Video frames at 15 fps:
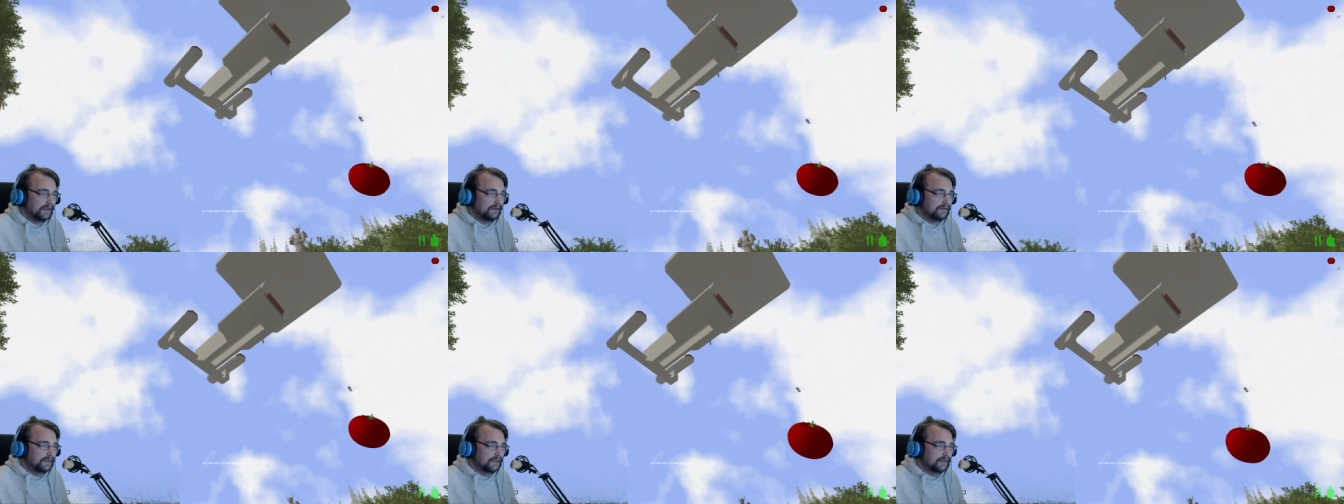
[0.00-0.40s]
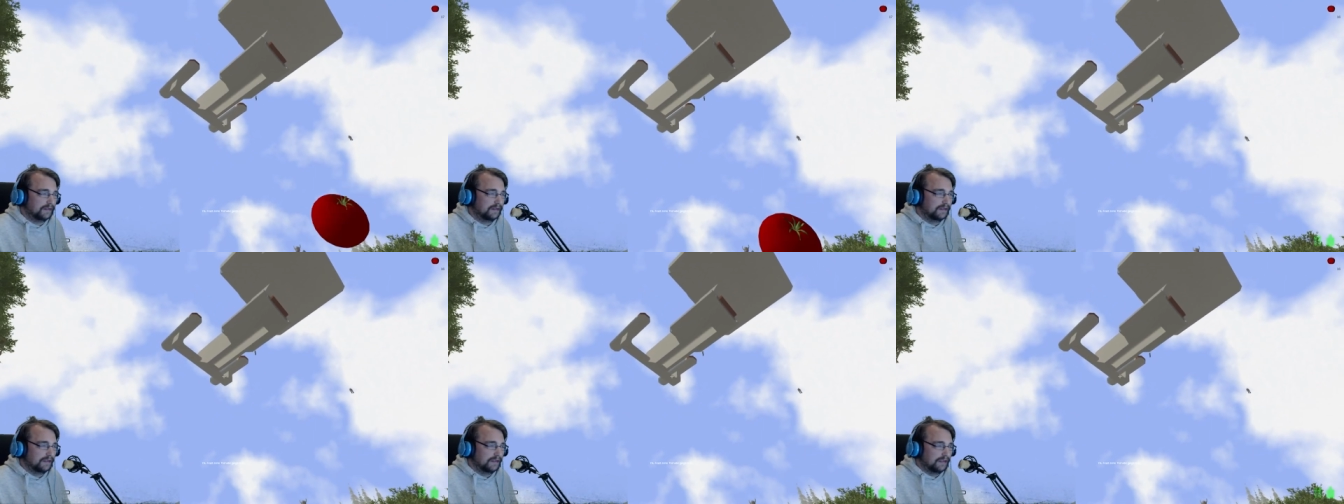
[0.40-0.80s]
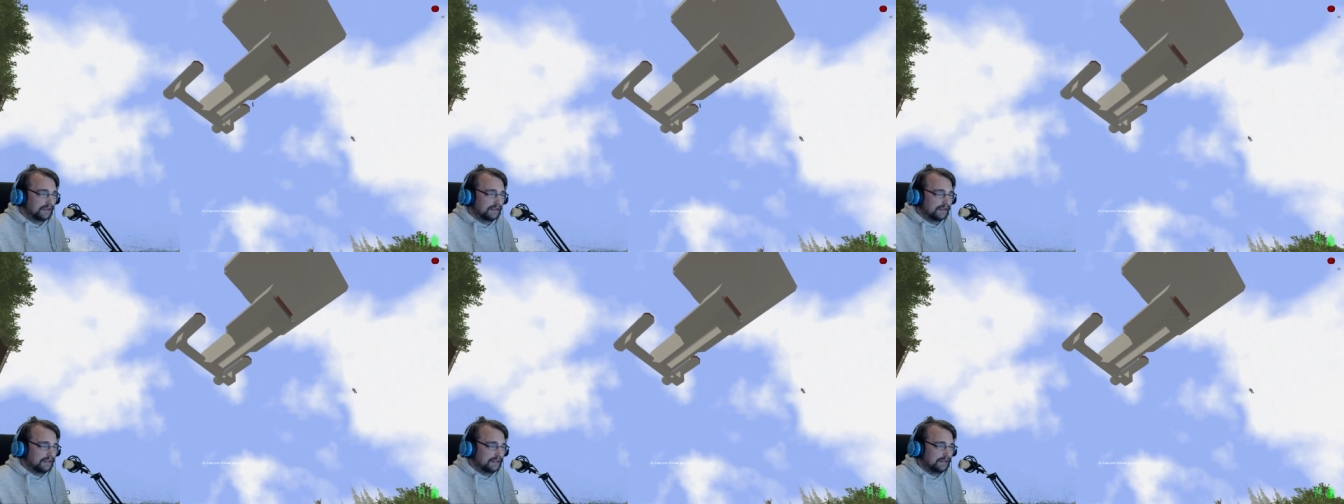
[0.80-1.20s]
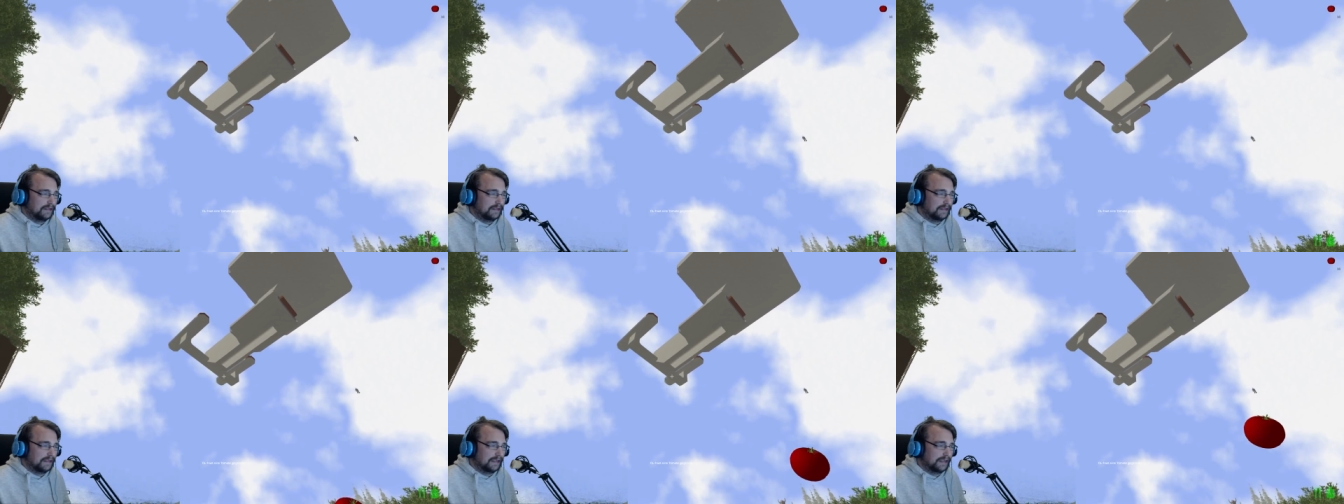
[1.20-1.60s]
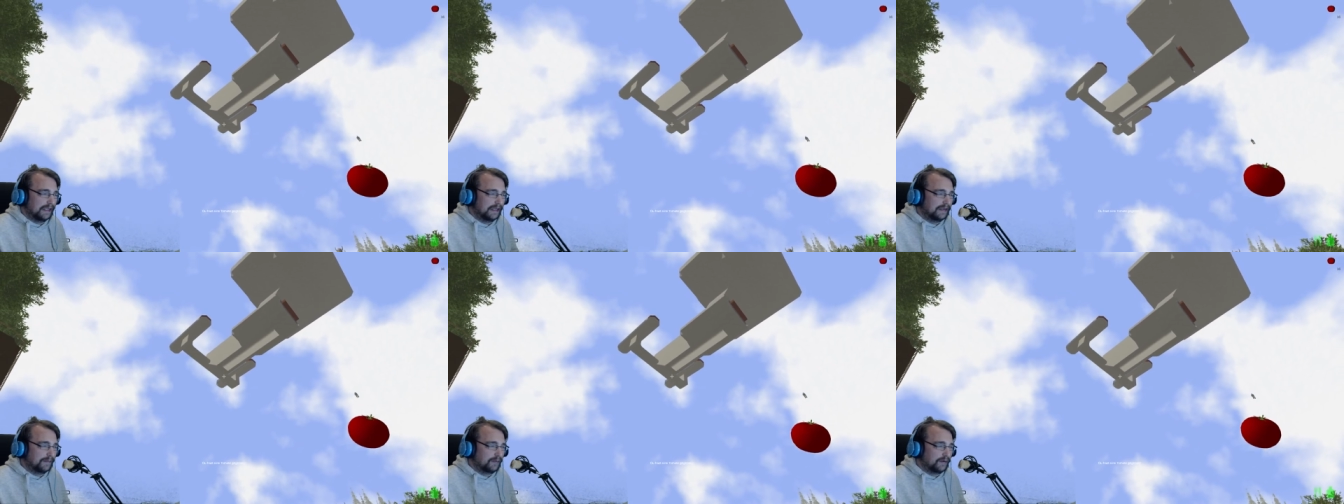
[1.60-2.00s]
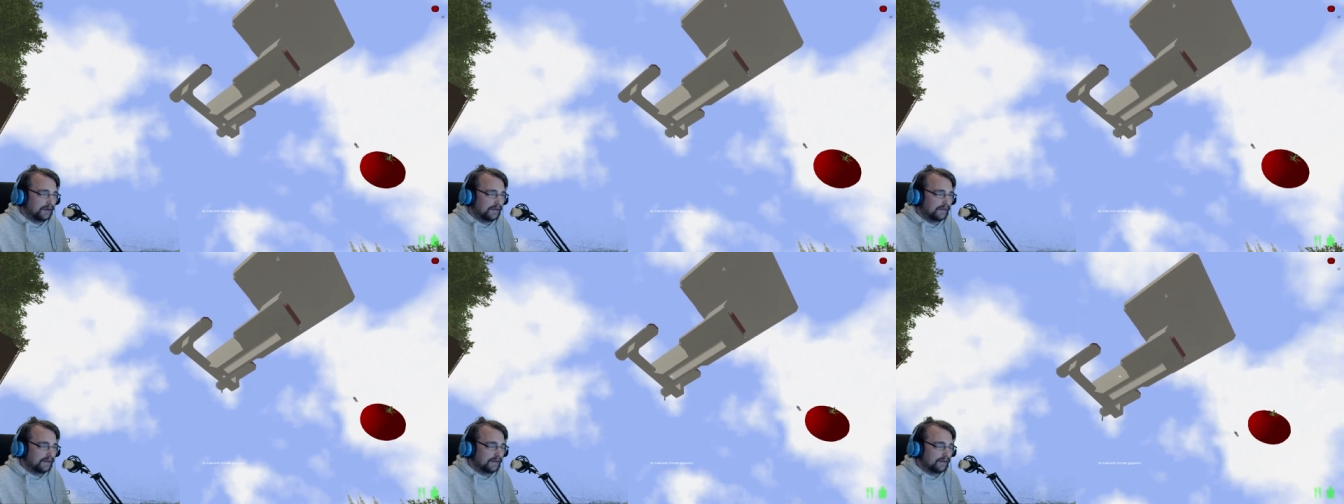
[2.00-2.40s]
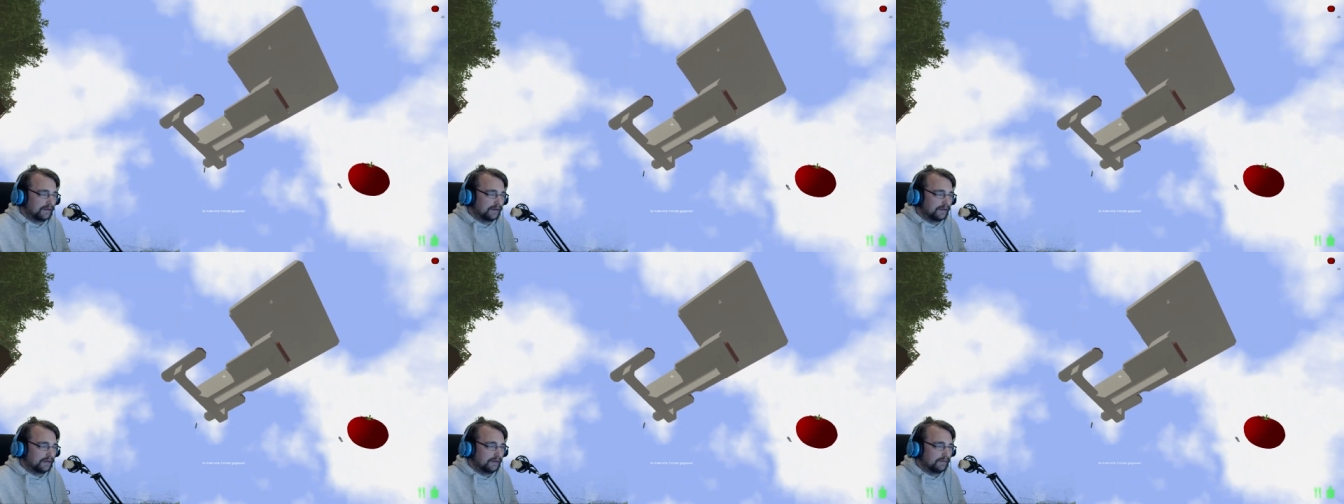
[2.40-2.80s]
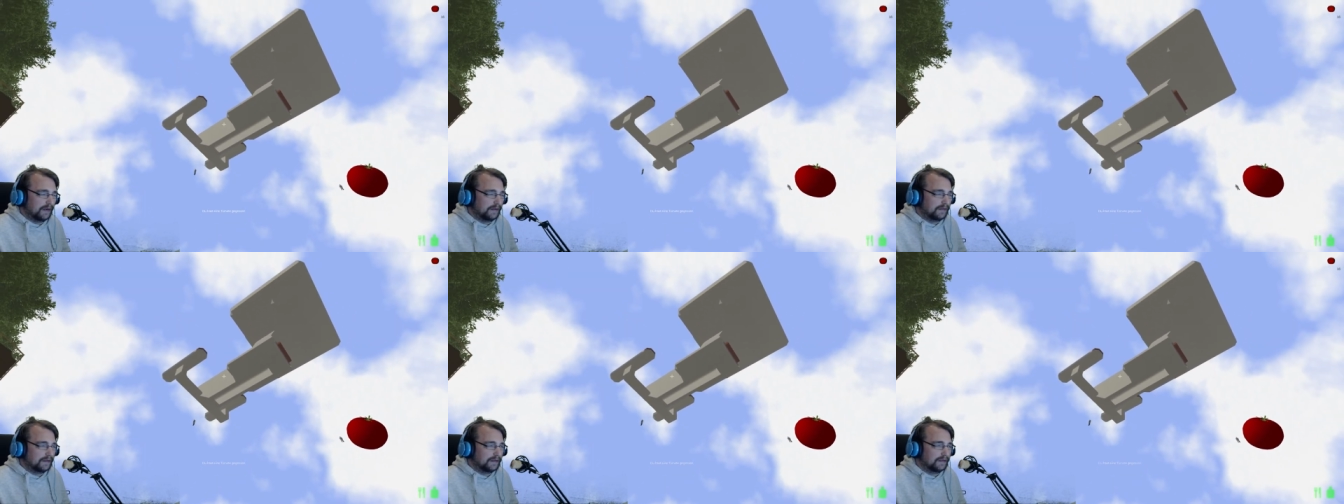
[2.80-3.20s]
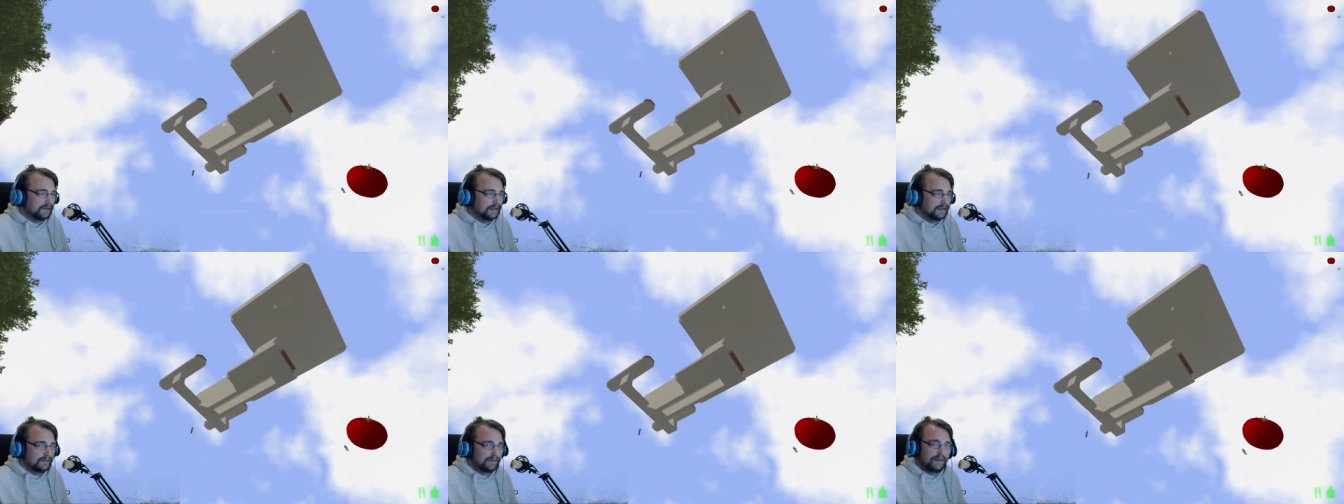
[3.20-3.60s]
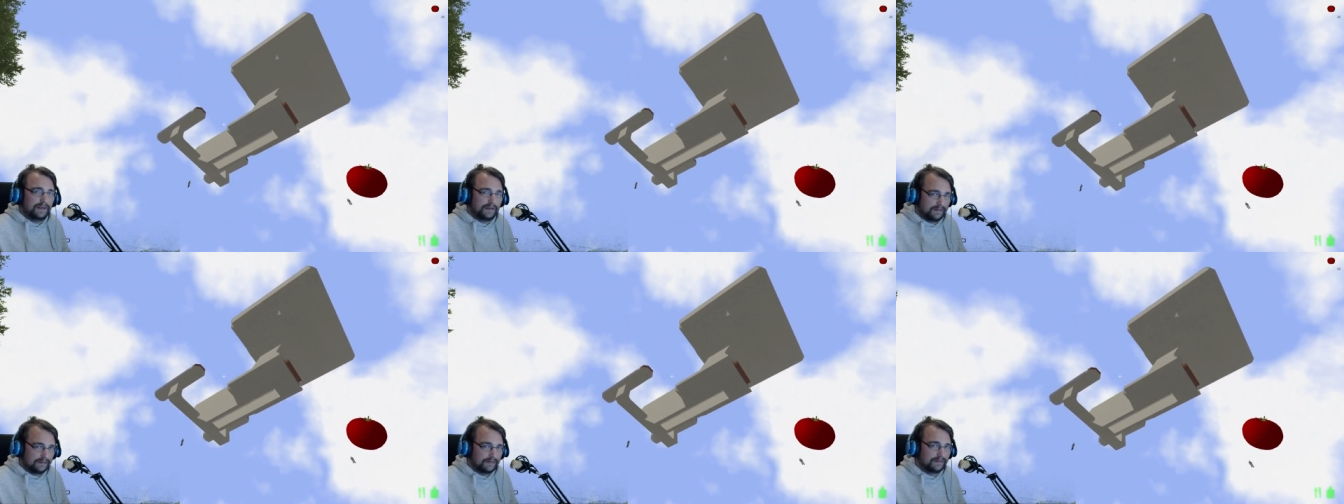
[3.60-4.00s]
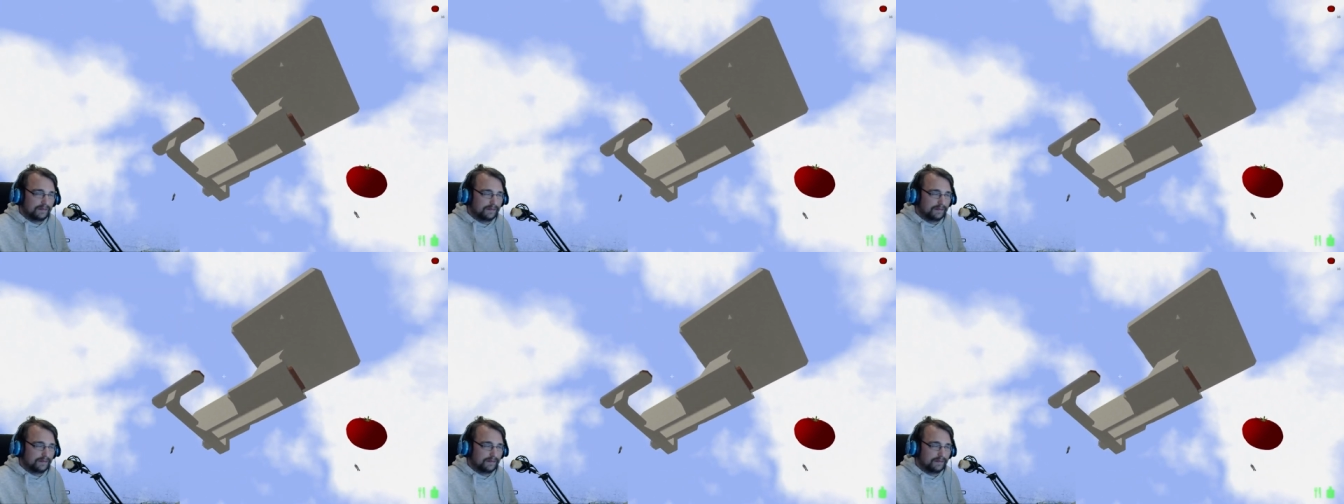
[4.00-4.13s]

und dann seht ihr nachher die Enterprise auch äh, weiter fliegen.